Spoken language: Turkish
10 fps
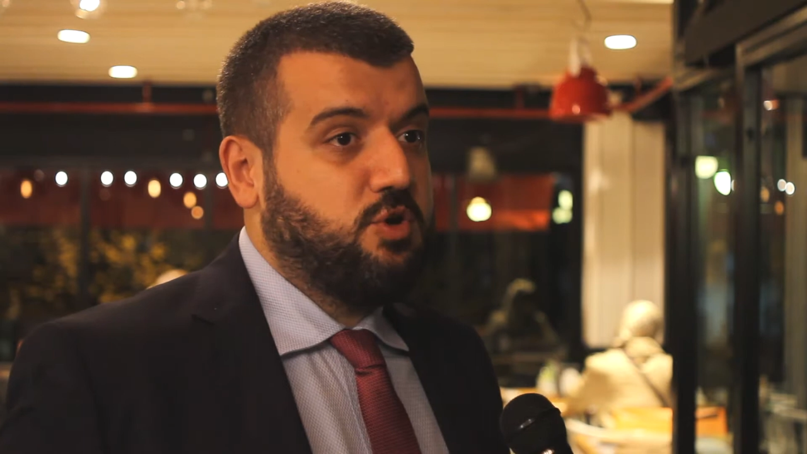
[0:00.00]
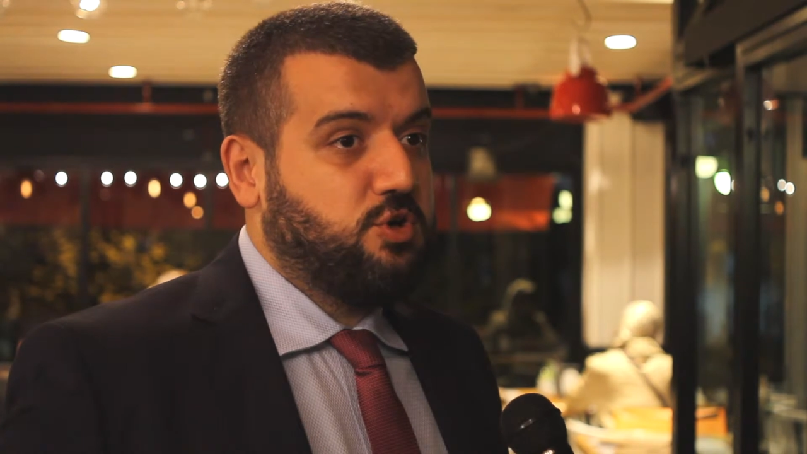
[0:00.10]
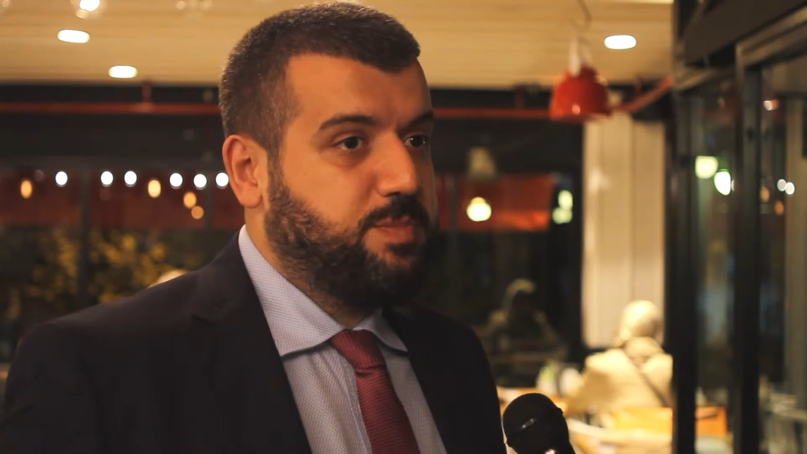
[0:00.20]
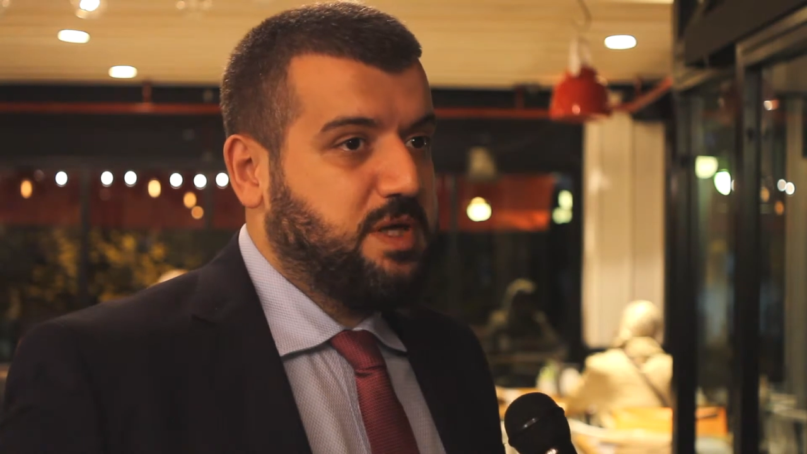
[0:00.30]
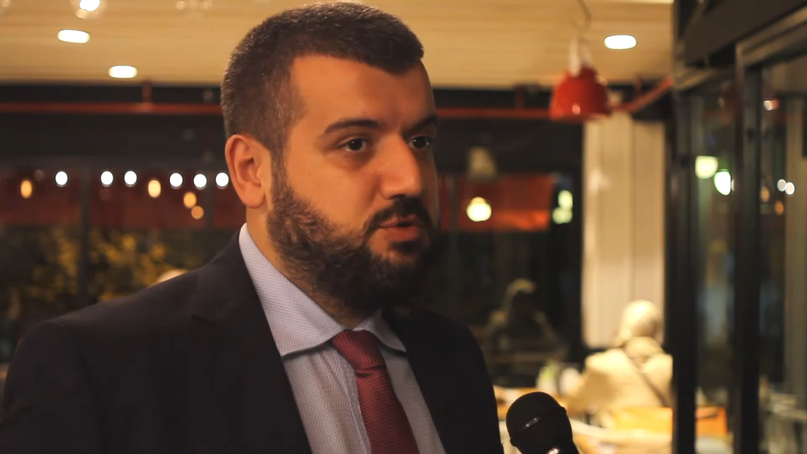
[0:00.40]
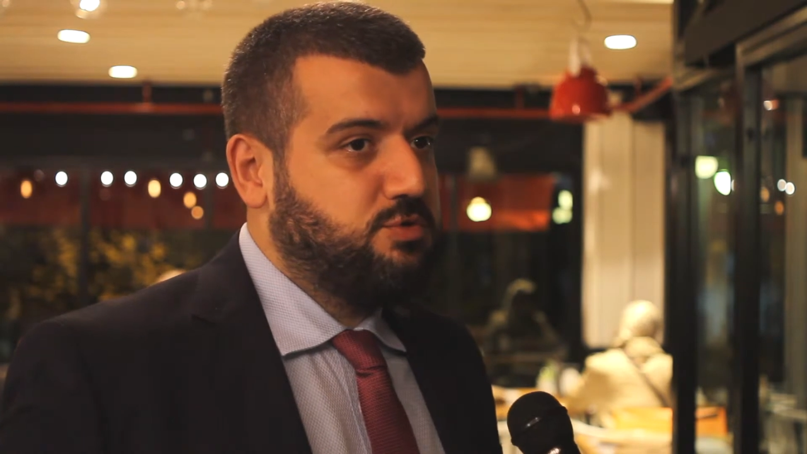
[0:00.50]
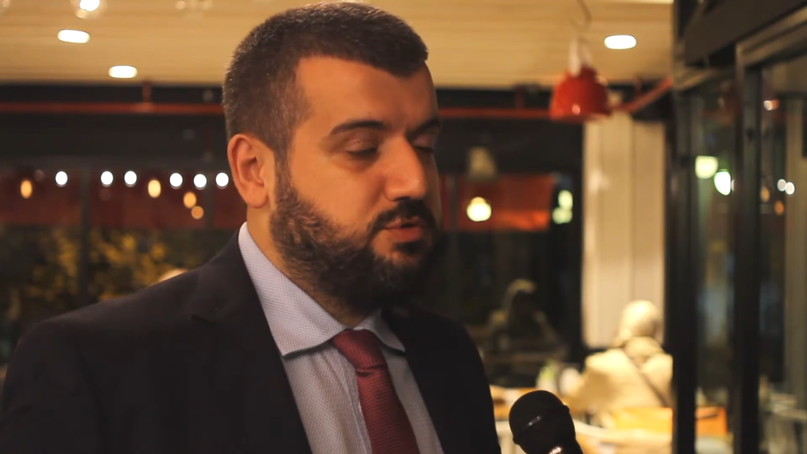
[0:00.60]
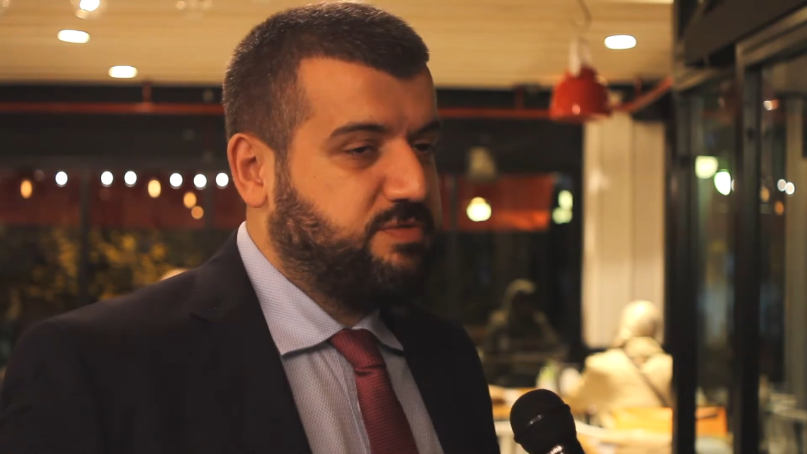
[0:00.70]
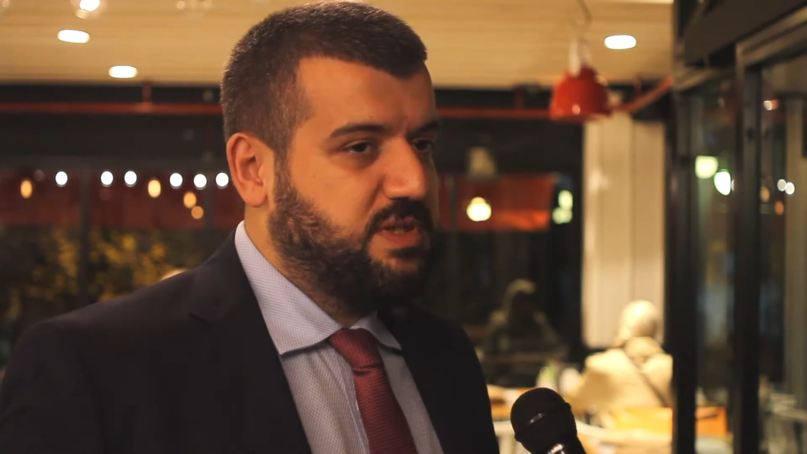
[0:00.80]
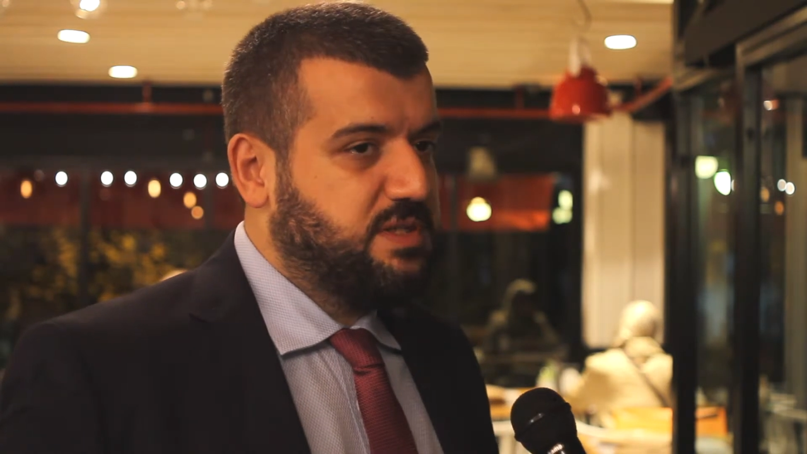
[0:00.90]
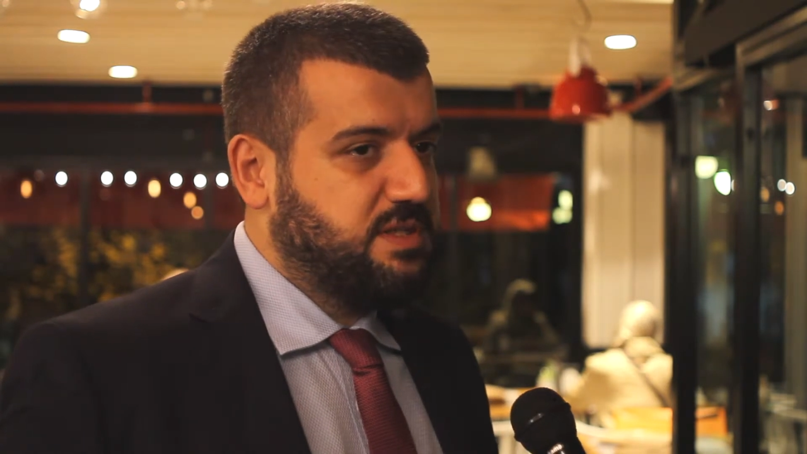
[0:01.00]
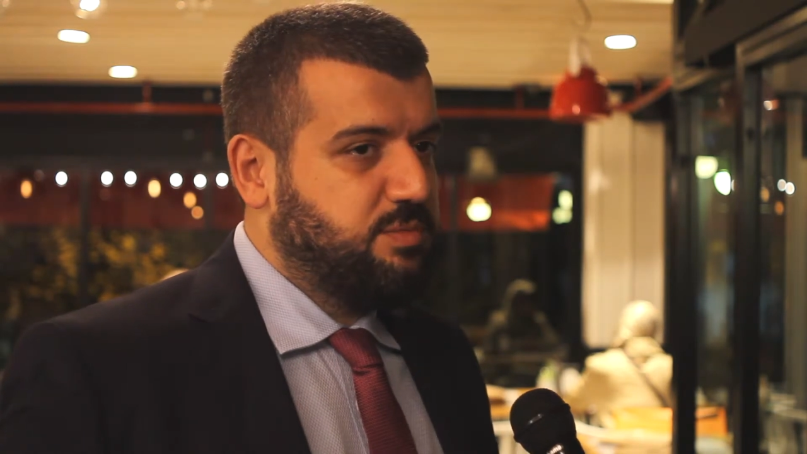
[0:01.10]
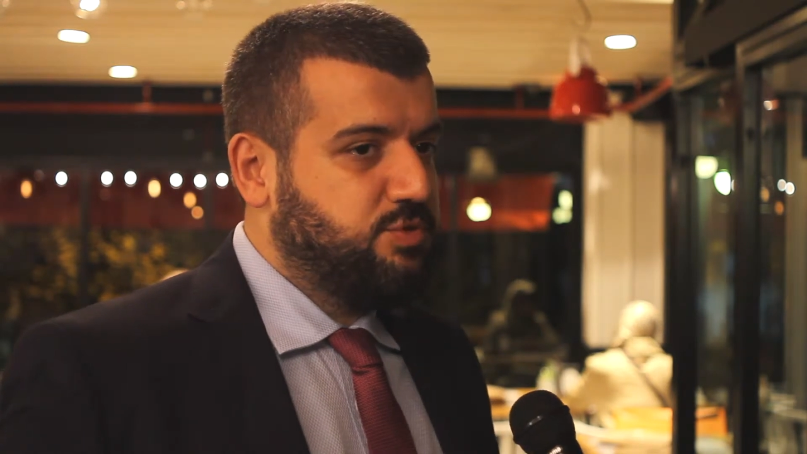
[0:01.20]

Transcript: 4B uydusu fırlatıldı.